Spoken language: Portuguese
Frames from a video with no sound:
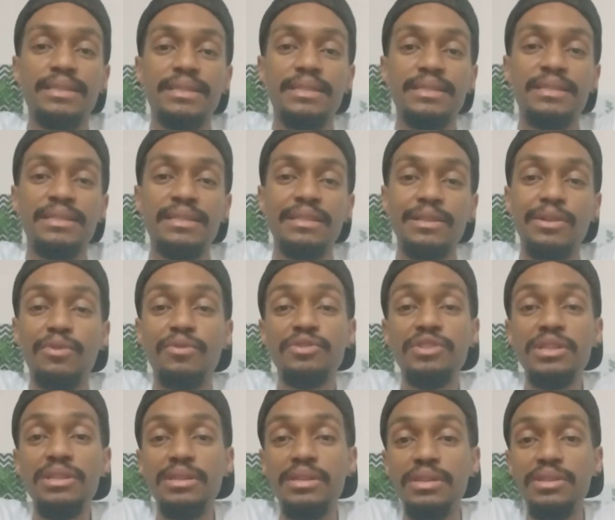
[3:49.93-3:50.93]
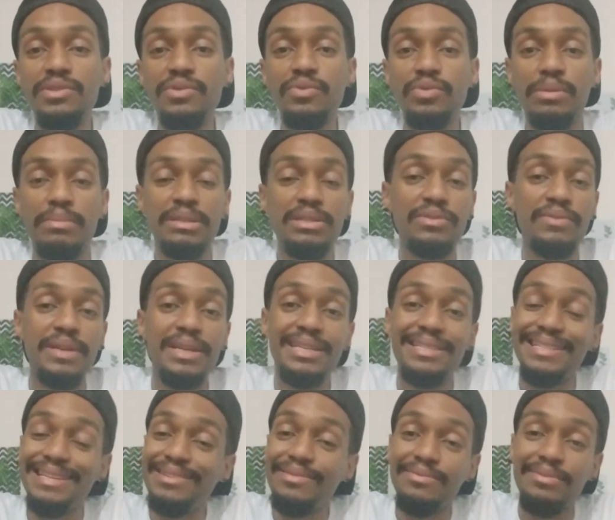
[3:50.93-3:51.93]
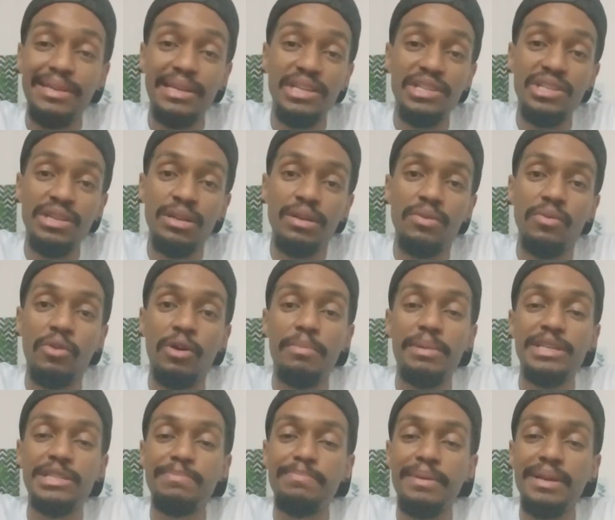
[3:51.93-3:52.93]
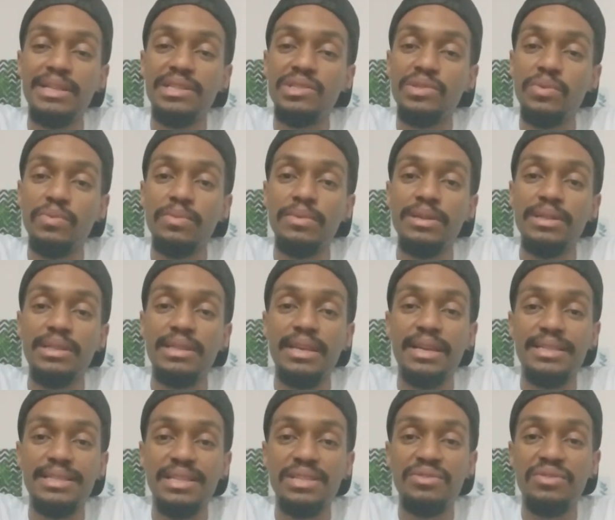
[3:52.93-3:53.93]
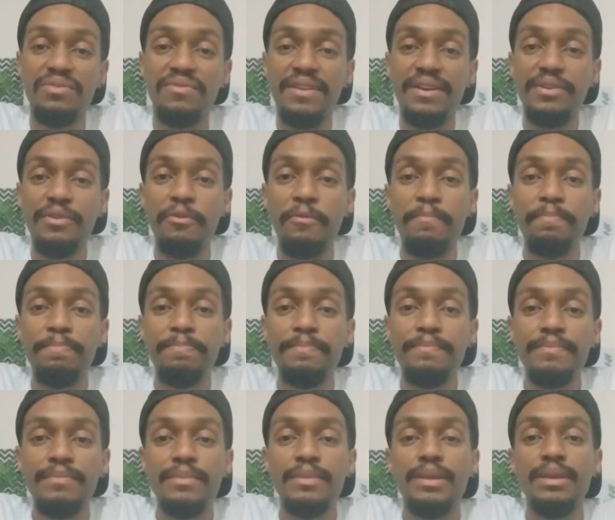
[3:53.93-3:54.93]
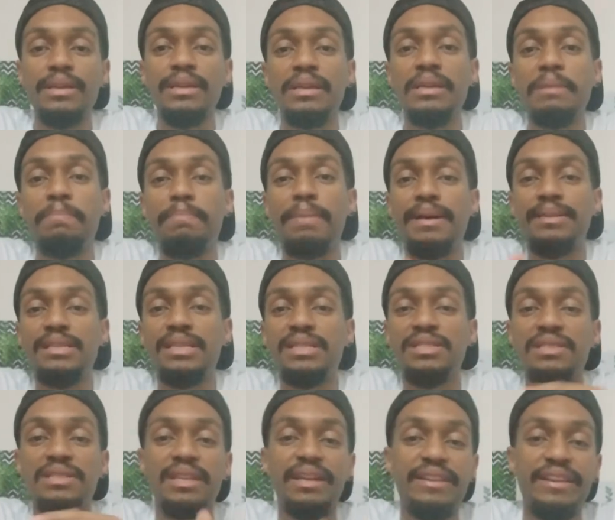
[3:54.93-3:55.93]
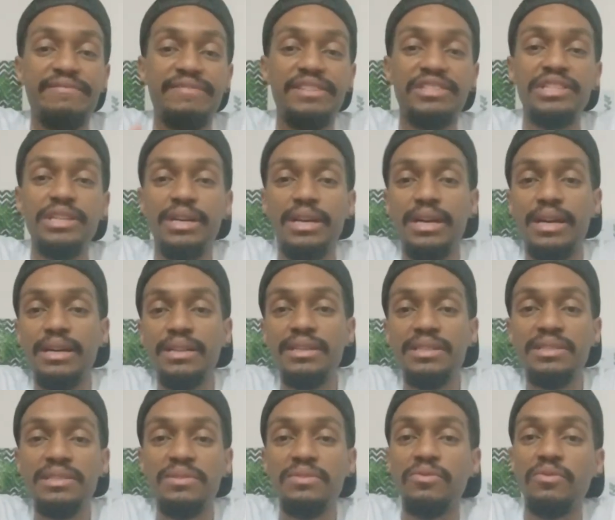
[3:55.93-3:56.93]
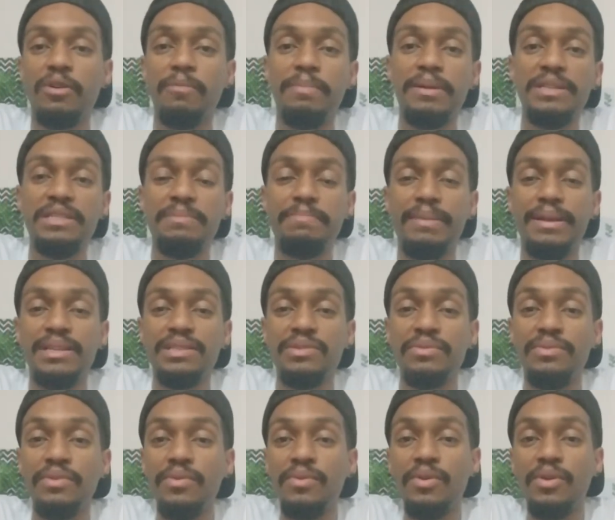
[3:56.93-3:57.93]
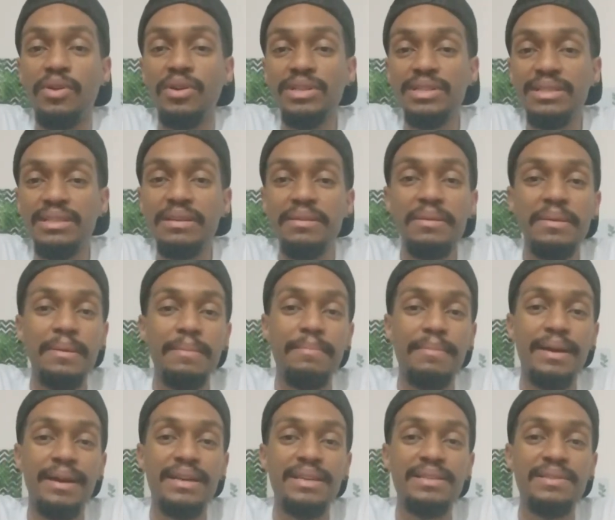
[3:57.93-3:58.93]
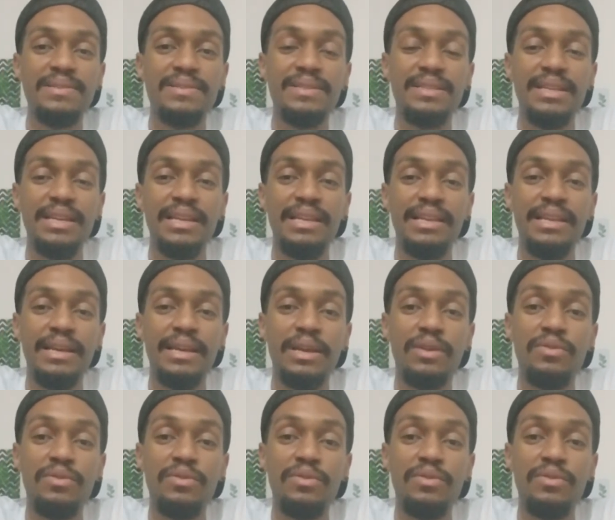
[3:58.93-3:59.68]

Uh, logo de início, o Thomas Wake já não deixa o Robert Pattinson ter acesso ao farol. Ele passa as tarefas diárias, o Robert Pattinson não gosta, mas ele é